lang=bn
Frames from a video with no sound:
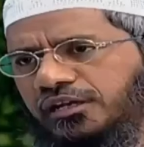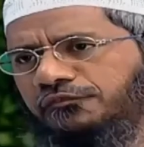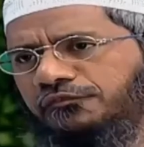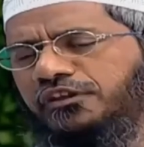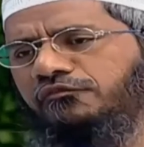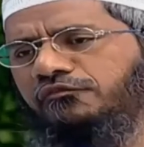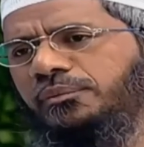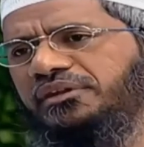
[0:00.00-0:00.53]

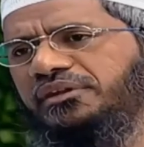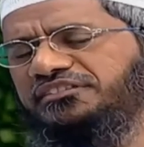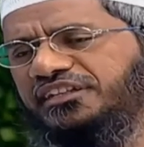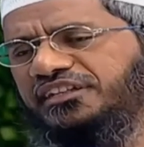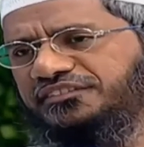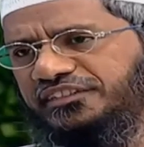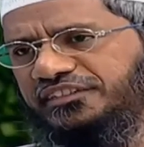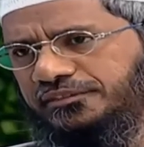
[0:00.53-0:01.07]
কলেজ বা
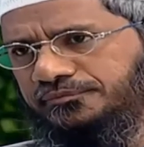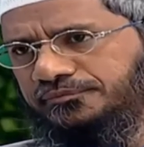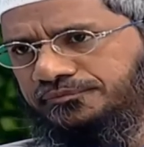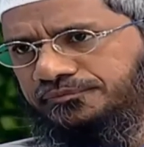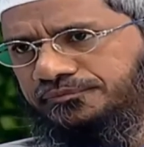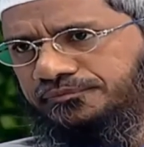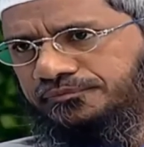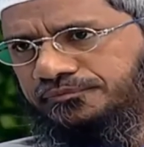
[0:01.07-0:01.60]

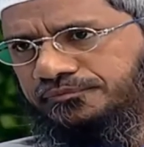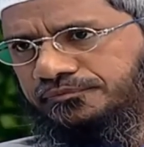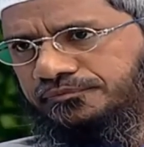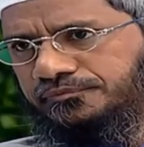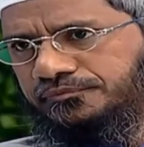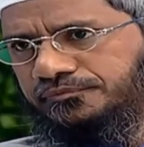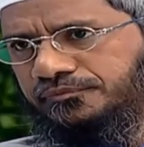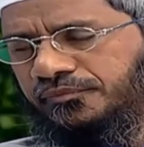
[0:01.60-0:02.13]
ভার্সিটির
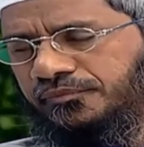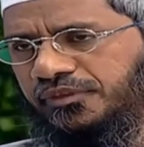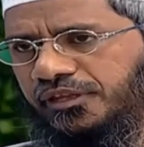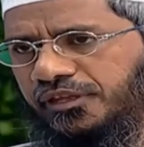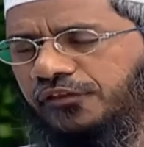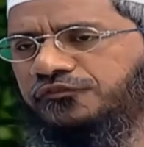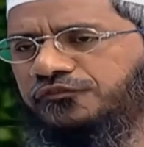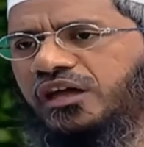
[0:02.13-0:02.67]

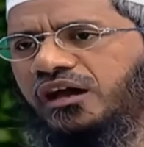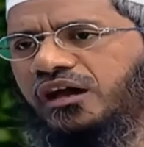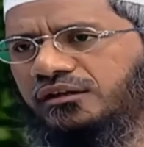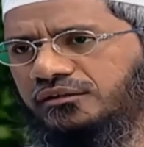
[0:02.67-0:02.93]
তরুণদের